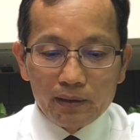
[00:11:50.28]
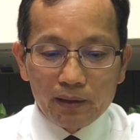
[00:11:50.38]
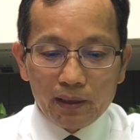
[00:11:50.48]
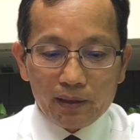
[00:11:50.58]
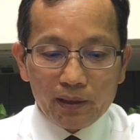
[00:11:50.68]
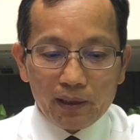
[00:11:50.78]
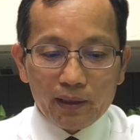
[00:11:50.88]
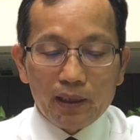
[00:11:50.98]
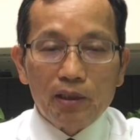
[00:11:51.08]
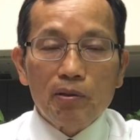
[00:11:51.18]
那这个
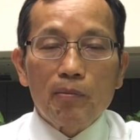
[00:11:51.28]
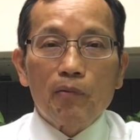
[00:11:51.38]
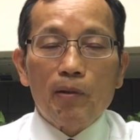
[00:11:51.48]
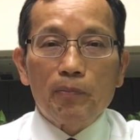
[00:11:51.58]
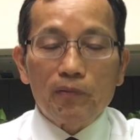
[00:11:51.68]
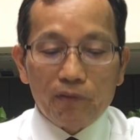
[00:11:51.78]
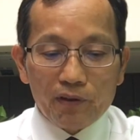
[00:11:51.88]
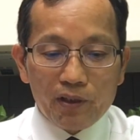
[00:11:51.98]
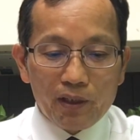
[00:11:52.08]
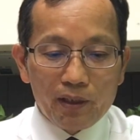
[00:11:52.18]
呢，儿女们会不服
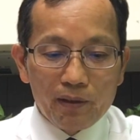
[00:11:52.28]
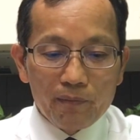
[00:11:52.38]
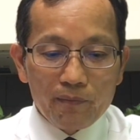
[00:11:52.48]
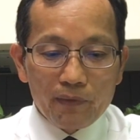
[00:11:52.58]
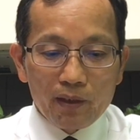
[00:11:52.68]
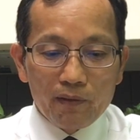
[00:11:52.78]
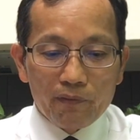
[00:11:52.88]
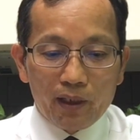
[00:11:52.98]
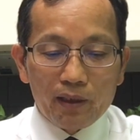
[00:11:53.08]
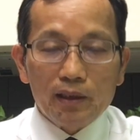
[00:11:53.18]
气，
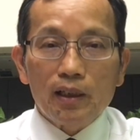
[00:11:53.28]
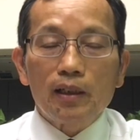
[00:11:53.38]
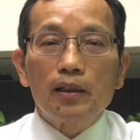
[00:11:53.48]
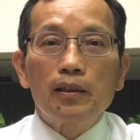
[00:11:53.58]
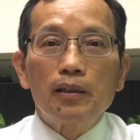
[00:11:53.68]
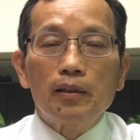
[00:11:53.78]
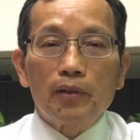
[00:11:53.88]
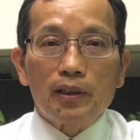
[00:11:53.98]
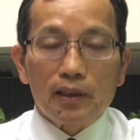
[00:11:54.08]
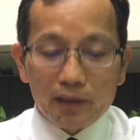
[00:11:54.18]
反而呢
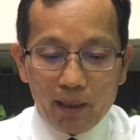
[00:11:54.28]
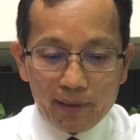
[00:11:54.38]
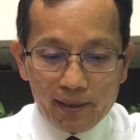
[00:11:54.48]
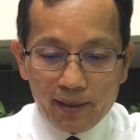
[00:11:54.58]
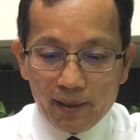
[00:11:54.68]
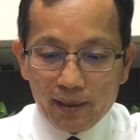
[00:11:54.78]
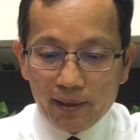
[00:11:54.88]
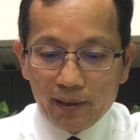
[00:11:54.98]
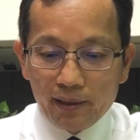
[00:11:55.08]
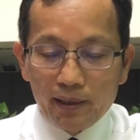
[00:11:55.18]
会惹他们的气。
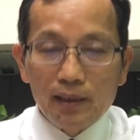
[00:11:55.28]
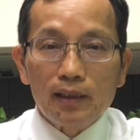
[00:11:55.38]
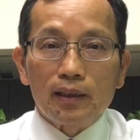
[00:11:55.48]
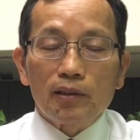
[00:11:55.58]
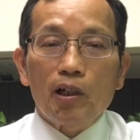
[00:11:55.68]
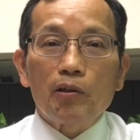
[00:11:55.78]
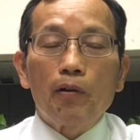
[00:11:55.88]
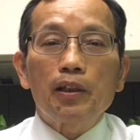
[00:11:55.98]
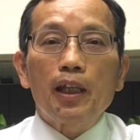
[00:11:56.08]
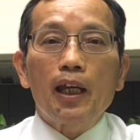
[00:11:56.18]
等到
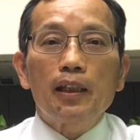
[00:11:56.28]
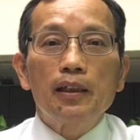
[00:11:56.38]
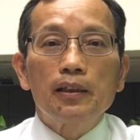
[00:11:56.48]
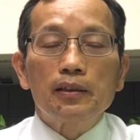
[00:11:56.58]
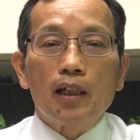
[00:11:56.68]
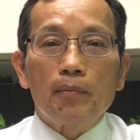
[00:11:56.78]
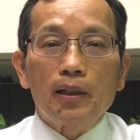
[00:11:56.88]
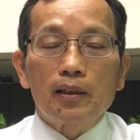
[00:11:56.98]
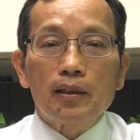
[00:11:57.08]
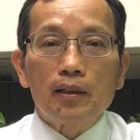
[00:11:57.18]
有一天他
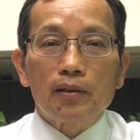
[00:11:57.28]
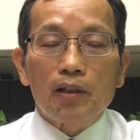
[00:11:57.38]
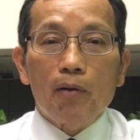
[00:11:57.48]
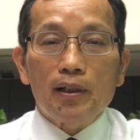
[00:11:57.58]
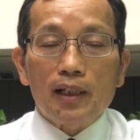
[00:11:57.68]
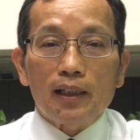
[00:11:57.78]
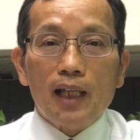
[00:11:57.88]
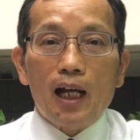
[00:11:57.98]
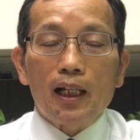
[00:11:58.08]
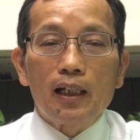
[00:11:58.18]
们稍微长
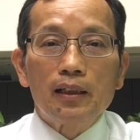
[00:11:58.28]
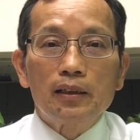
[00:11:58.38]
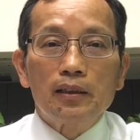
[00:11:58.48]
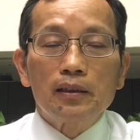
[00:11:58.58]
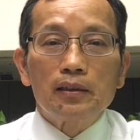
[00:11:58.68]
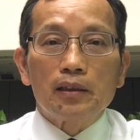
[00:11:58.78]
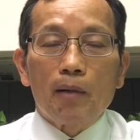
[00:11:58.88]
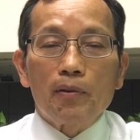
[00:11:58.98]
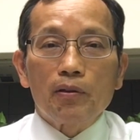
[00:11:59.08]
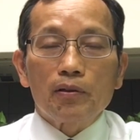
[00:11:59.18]
大了，
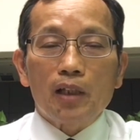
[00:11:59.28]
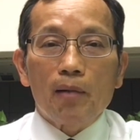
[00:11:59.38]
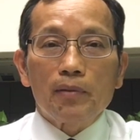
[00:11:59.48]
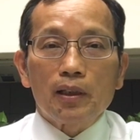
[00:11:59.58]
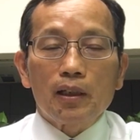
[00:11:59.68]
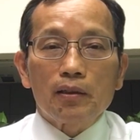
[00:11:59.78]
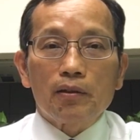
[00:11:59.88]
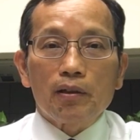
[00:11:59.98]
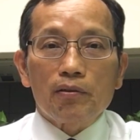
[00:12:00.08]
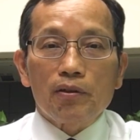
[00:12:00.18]
他们有他们的
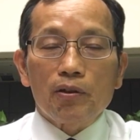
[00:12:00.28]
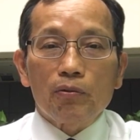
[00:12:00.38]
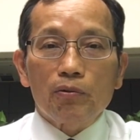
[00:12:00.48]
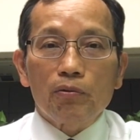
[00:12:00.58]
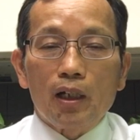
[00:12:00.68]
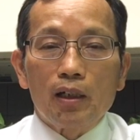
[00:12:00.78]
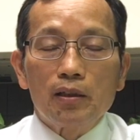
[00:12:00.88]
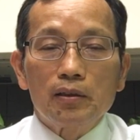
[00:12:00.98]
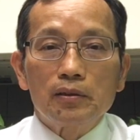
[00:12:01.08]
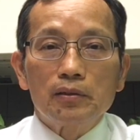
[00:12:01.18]
这个自由了，
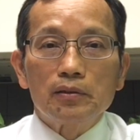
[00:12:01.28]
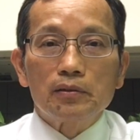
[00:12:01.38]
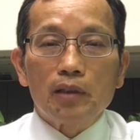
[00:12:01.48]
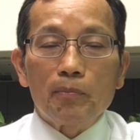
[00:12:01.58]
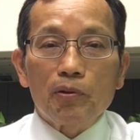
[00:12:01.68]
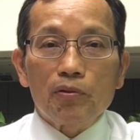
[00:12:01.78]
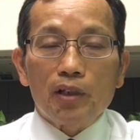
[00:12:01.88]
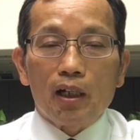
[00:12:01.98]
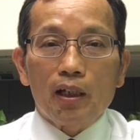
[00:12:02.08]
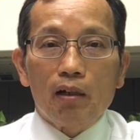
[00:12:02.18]
他们就
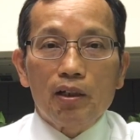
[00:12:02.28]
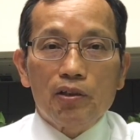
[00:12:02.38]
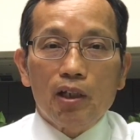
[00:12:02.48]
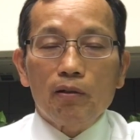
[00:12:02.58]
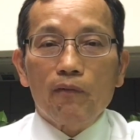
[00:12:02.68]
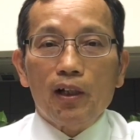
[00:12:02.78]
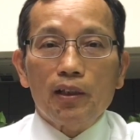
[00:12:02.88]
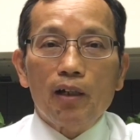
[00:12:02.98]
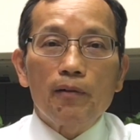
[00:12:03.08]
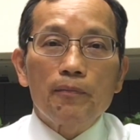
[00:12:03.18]
想要一切都放
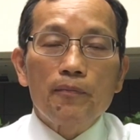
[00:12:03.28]
掉。